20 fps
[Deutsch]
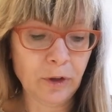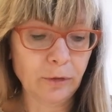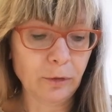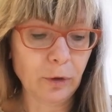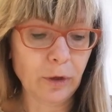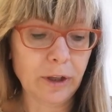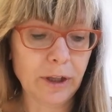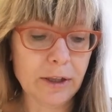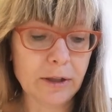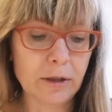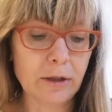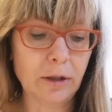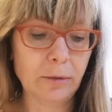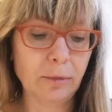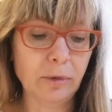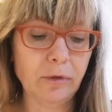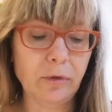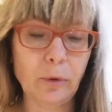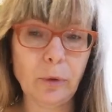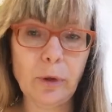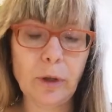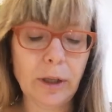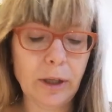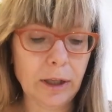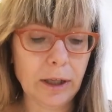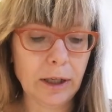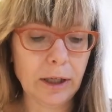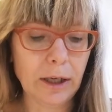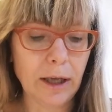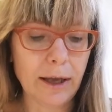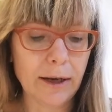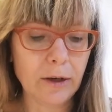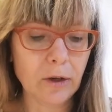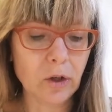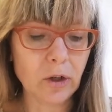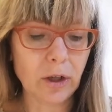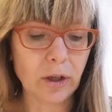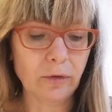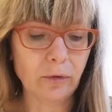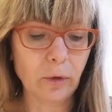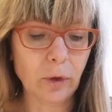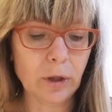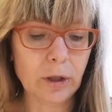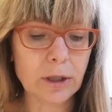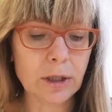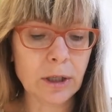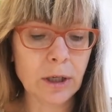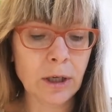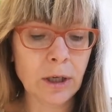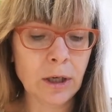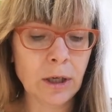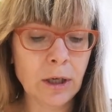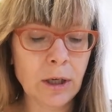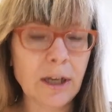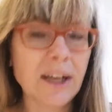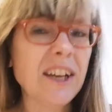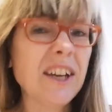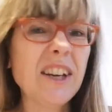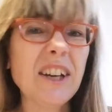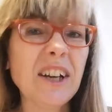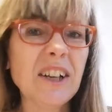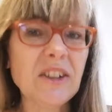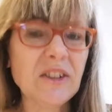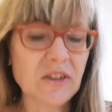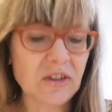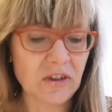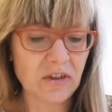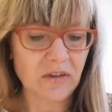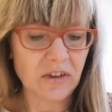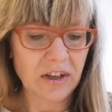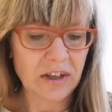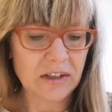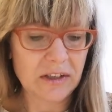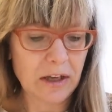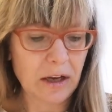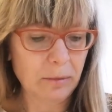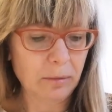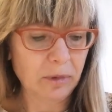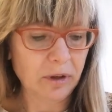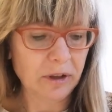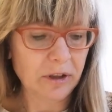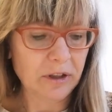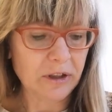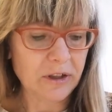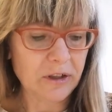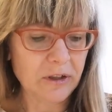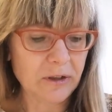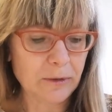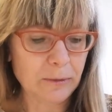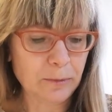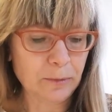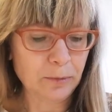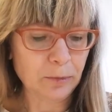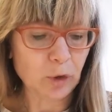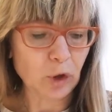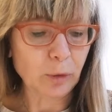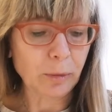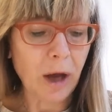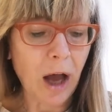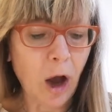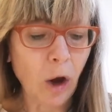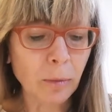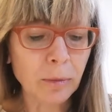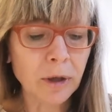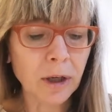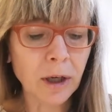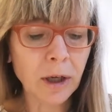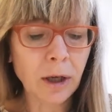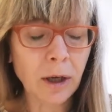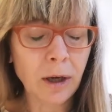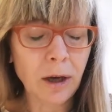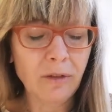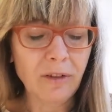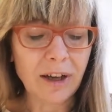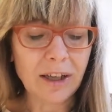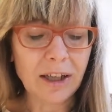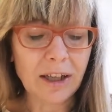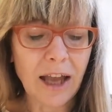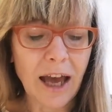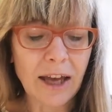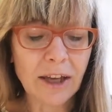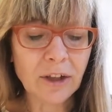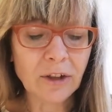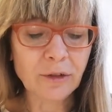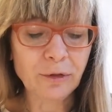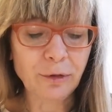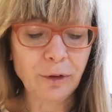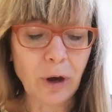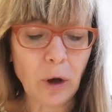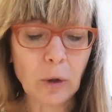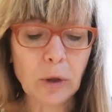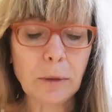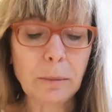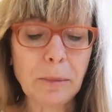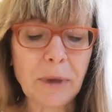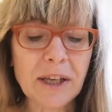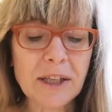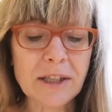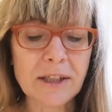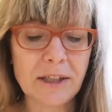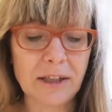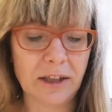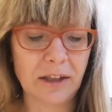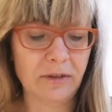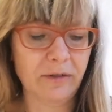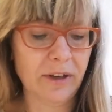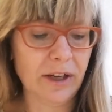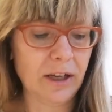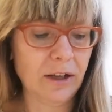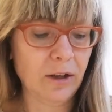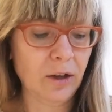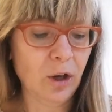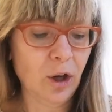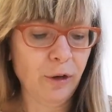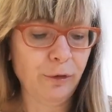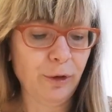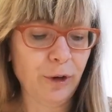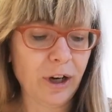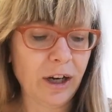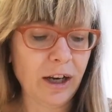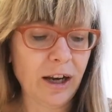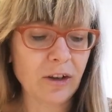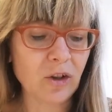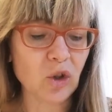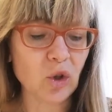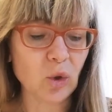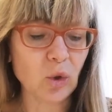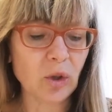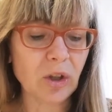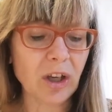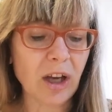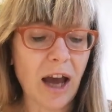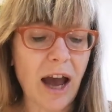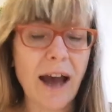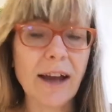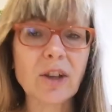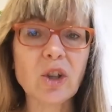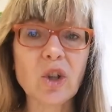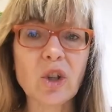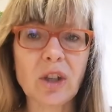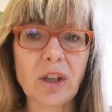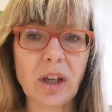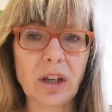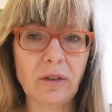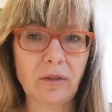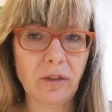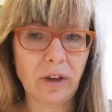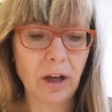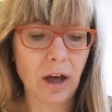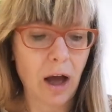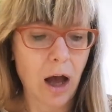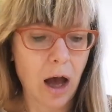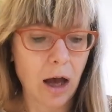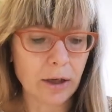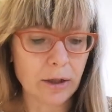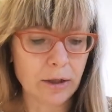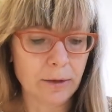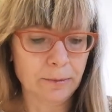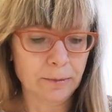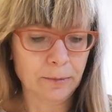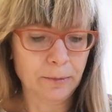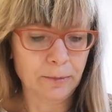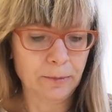von der sich die Bewohner der kleinen Stadt Wörlitz in keinster Weise abbringen ließen. Überhaupt war die Leichenfrau die beste Quelle für Klatsch und Tratsch jedweder Art.